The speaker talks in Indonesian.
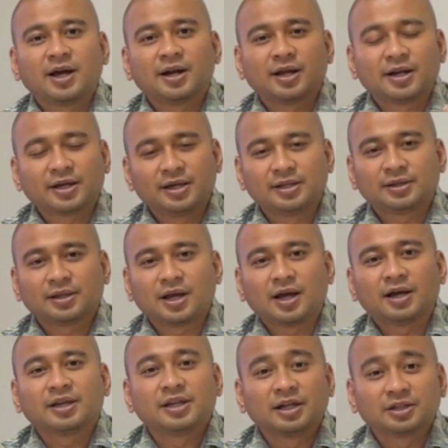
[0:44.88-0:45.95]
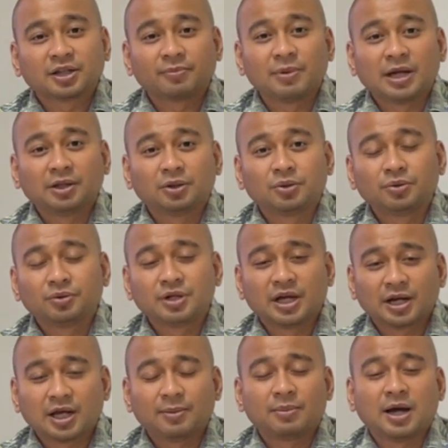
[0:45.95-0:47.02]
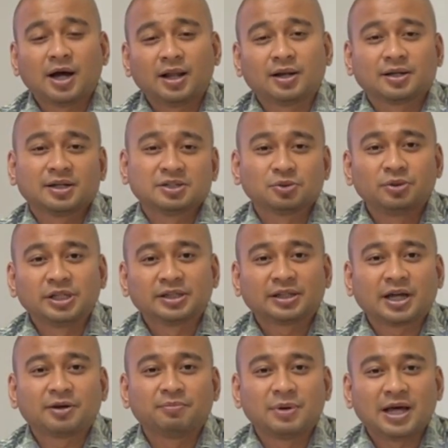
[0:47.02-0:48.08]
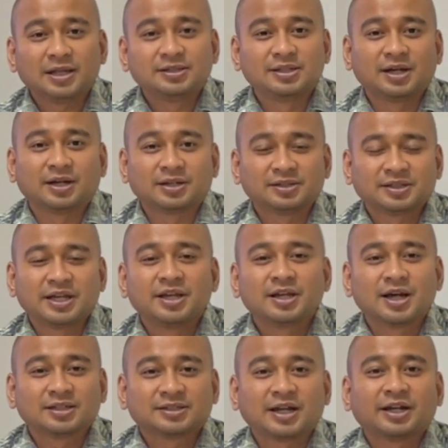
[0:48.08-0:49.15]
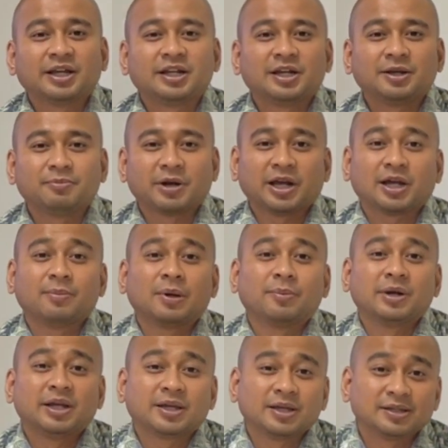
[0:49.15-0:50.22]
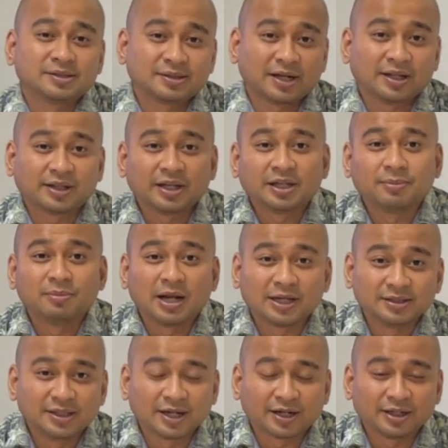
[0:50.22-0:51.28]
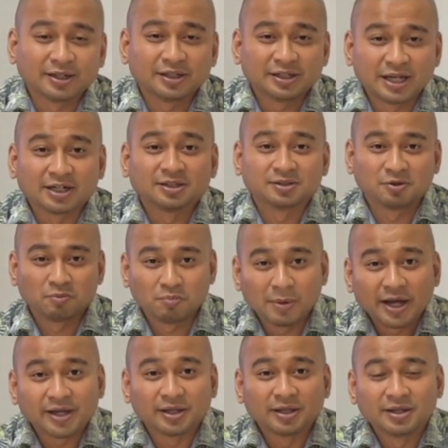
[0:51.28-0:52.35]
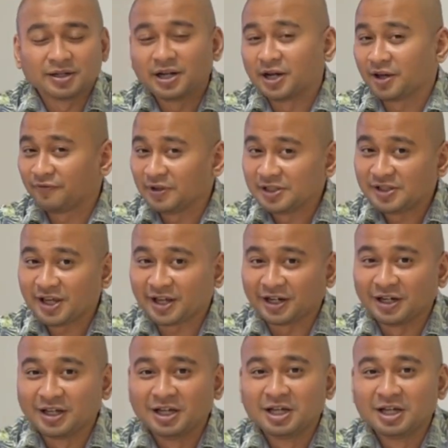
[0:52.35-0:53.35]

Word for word: anak-anak kita yang terbantu dalam hal kesulitan belajar sehingga saat ini mereka memiliki strategi belajar yang baik dan efisien.